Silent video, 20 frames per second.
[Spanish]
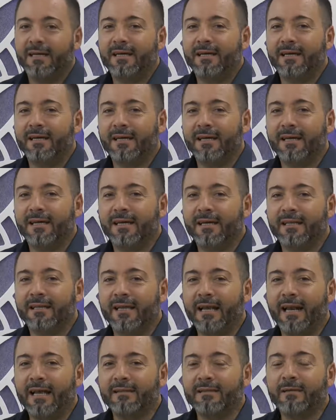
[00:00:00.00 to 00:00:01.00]
eh,
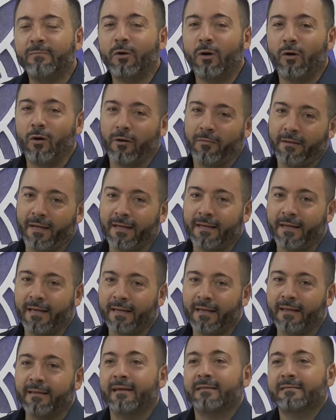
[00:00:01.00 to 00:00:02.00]
delante, pero luego había
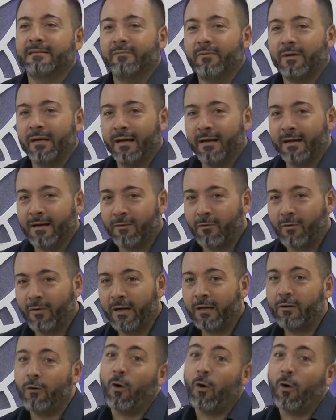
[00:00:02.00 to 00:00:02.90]
que quedarse para recoger